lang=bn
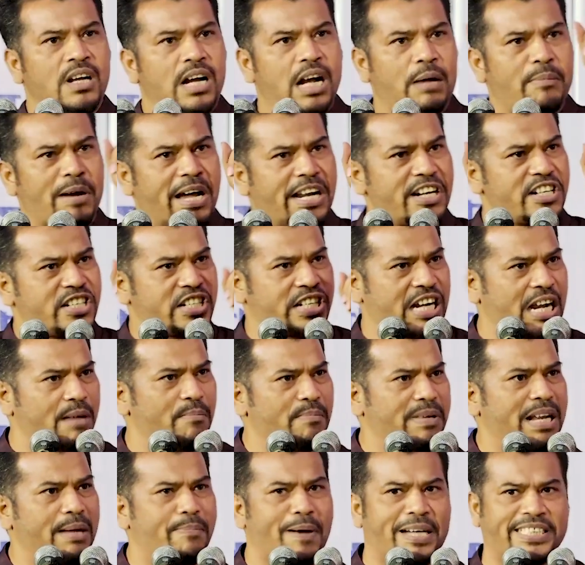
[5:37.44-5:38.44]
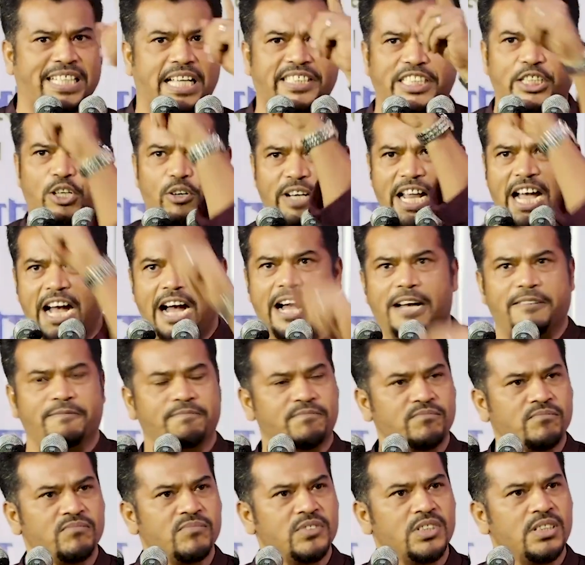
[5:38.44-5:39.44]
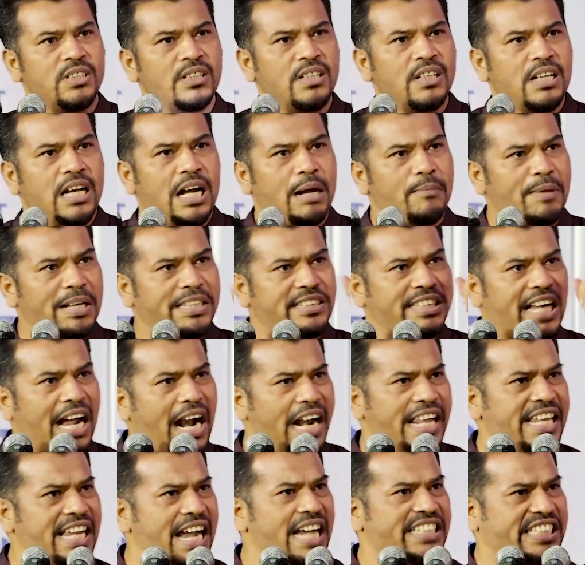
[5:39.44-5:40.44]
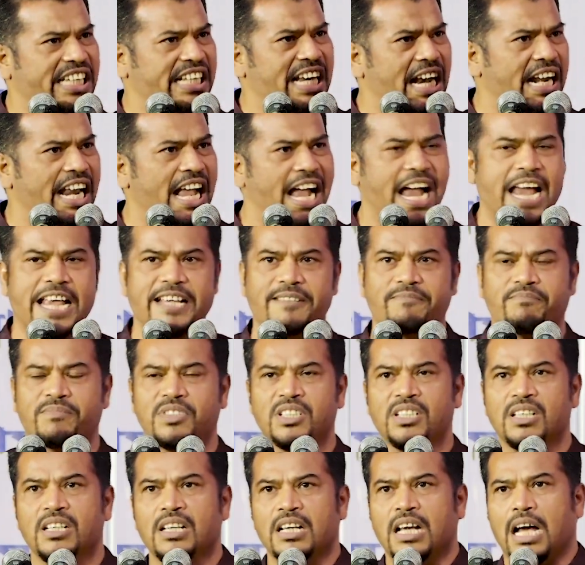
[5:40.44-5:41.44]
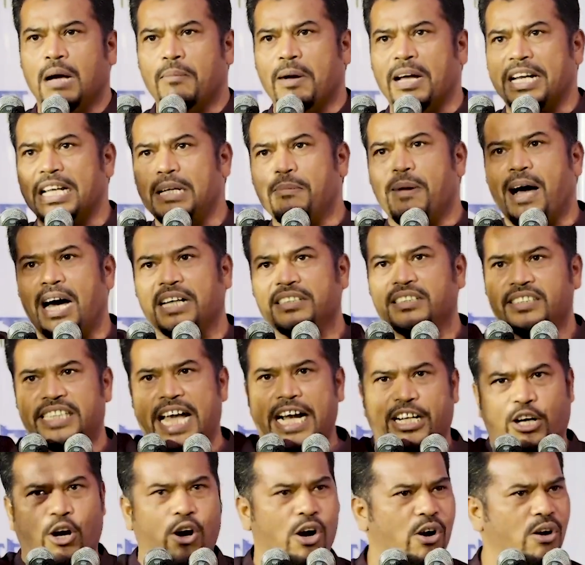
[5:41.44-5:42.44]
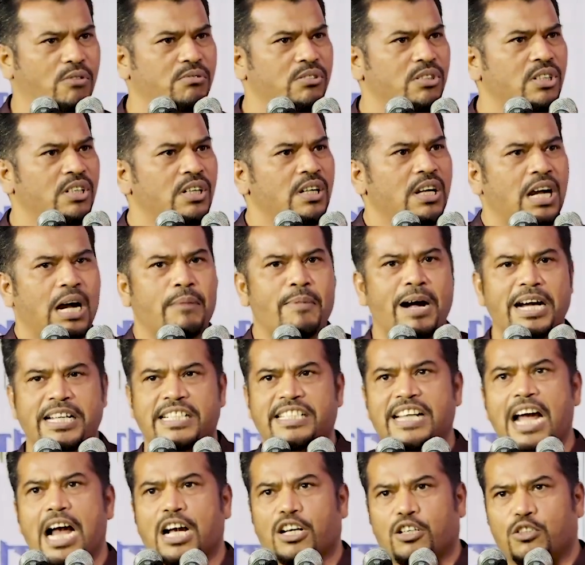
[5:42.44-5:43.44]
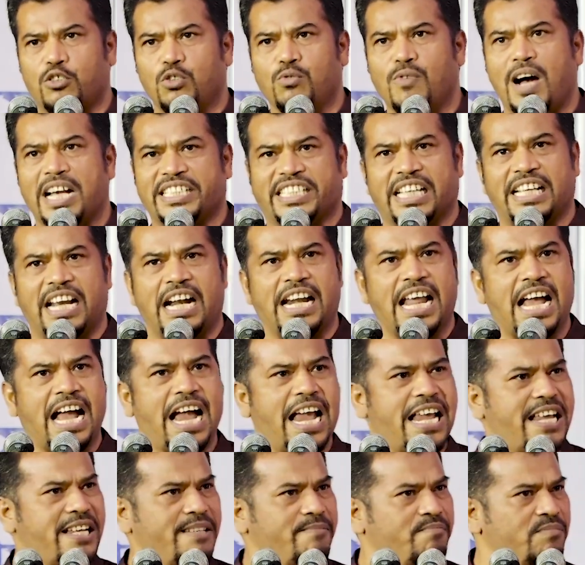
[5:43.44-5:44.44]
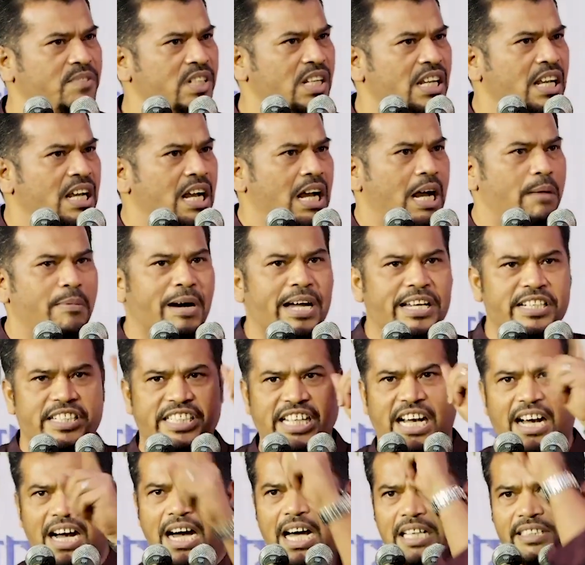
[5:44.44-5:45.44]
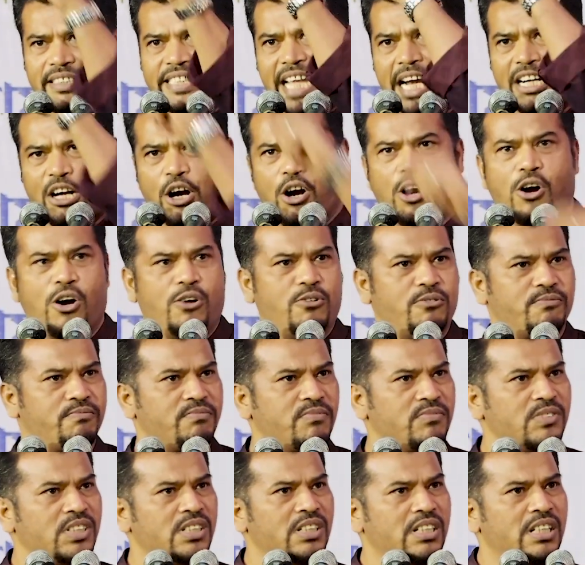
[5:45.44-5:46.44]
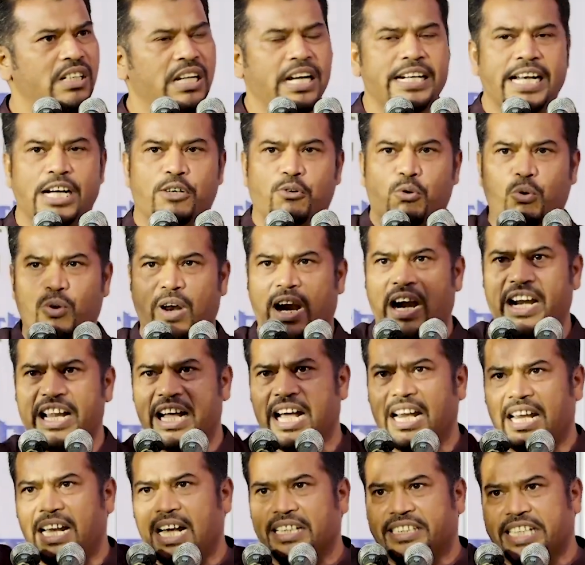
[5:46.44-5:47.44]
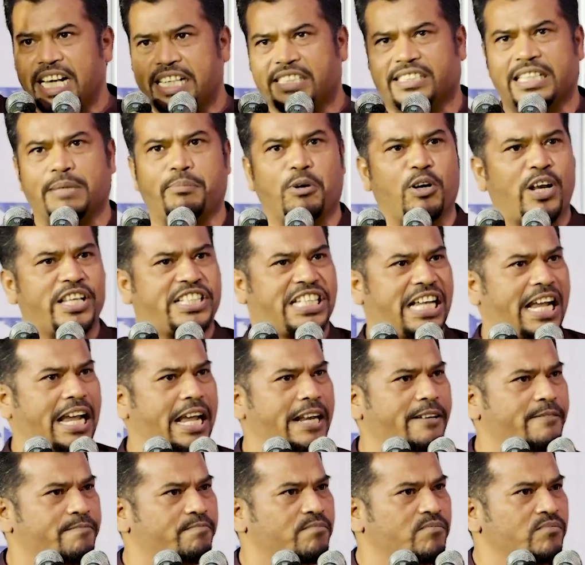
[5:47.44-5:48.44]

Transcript: আমার সামনে বাধা দিও না আমার দাড়ি আছে না নাই আমার ইমান দেখো আমার ডাকনুম আছে না নাই আমার জেহাদ দেখো এটা কোরআনে আল্লাহ দেখতে বলেছেন